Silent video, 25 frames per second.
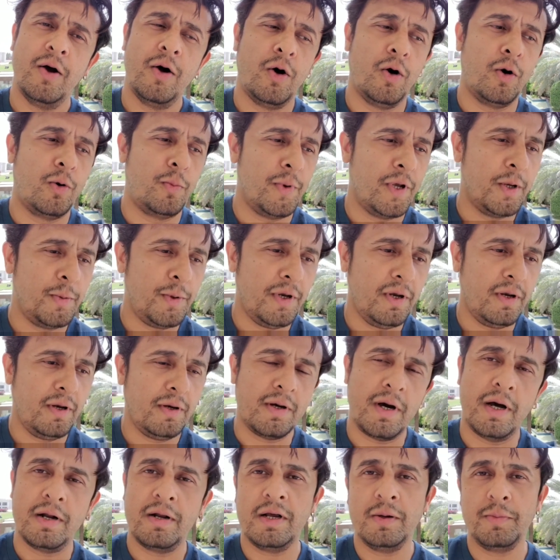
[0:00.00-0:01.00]
और मैं भी
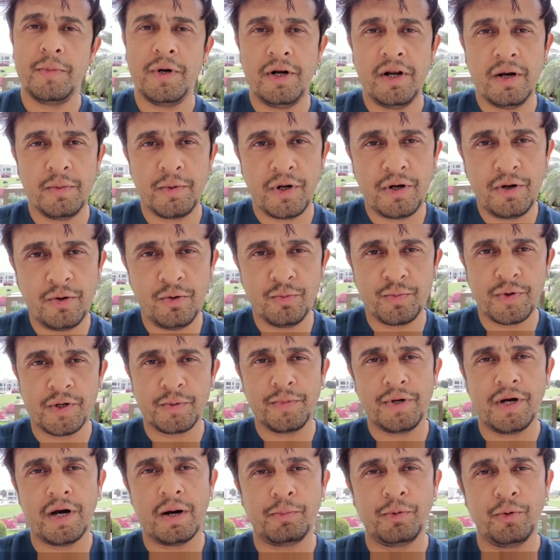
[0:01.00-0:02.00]
हालांकि मैं इंडिया में नहीं हूँ पर
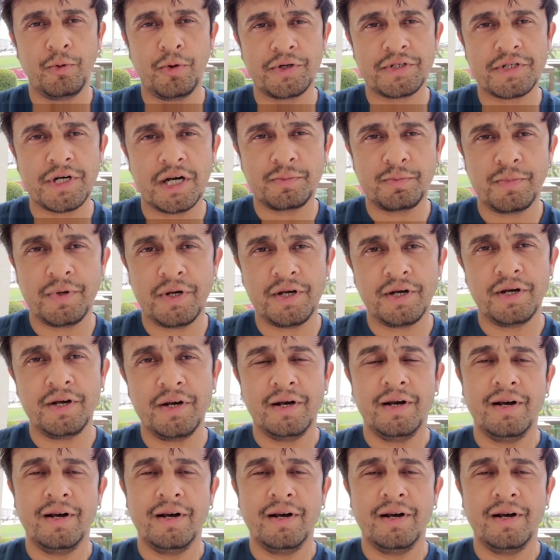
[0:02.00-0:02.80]
मैं आप लोगों के साथ में